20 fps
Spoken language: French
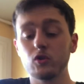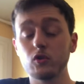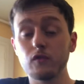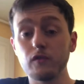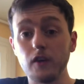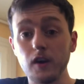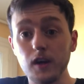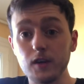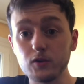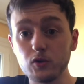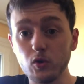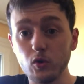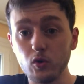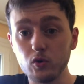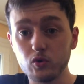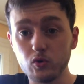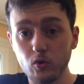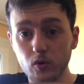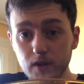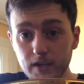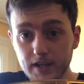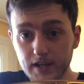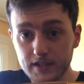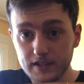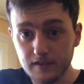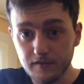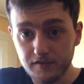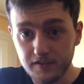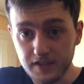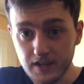Donc voilà, de retour les gars,
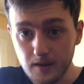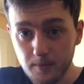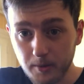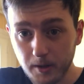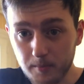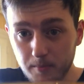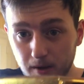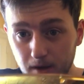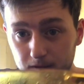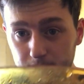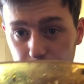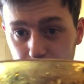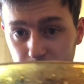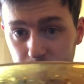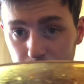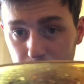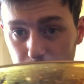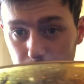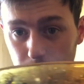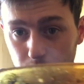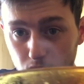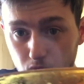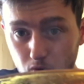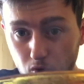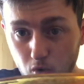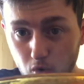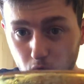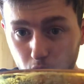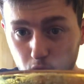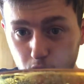j'ai fini la préparation. Donc
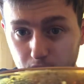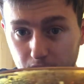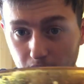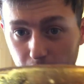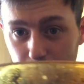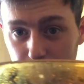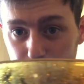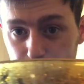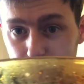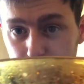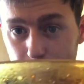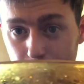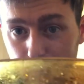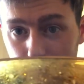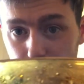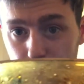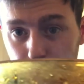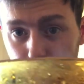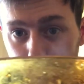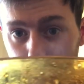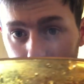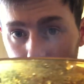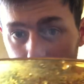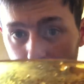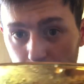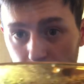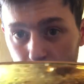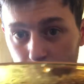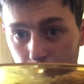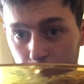regardez ça les gars.
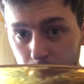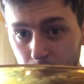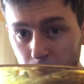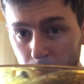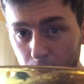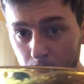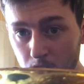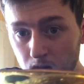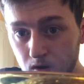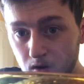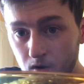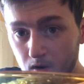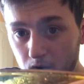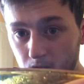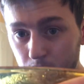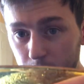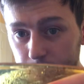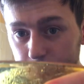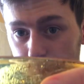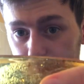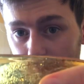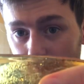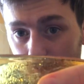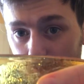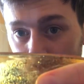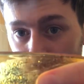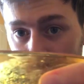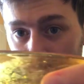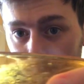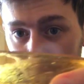Oh, ça a
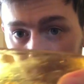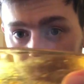l'air